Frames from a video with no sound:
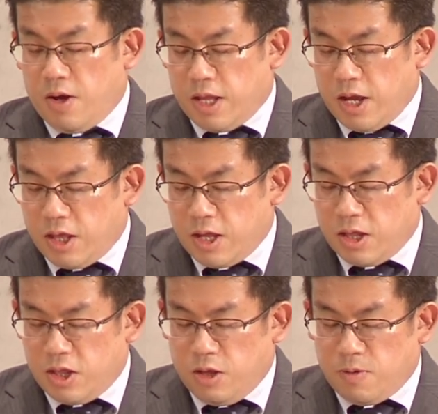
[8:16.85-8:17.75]
私た
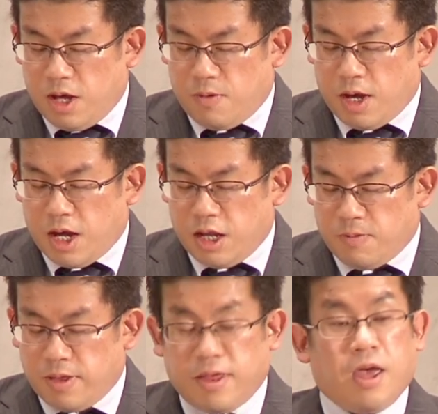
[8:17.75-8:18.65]
ちにはわかり
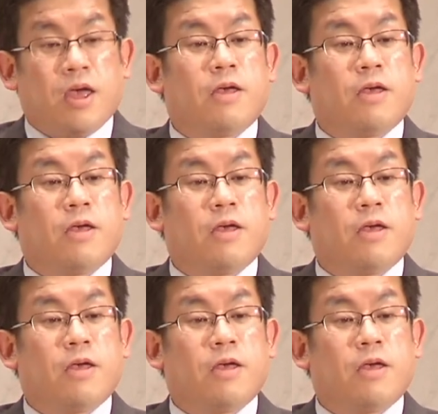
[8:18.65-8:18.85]
ません。